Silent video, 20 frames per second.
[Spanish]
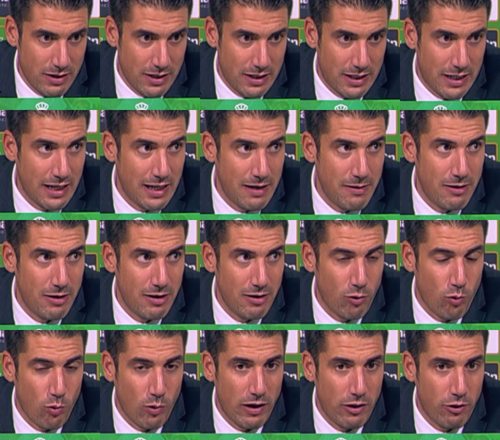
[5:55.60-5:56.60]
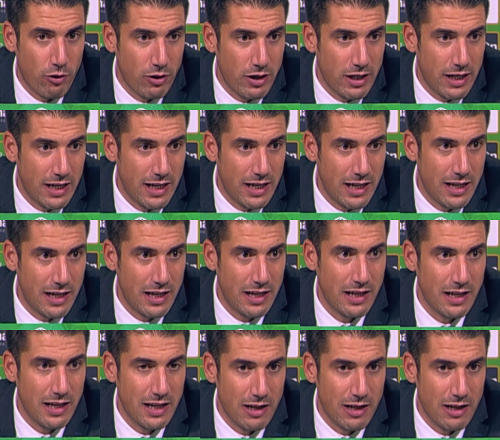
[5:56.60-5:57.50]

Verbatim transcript: que el jugador y,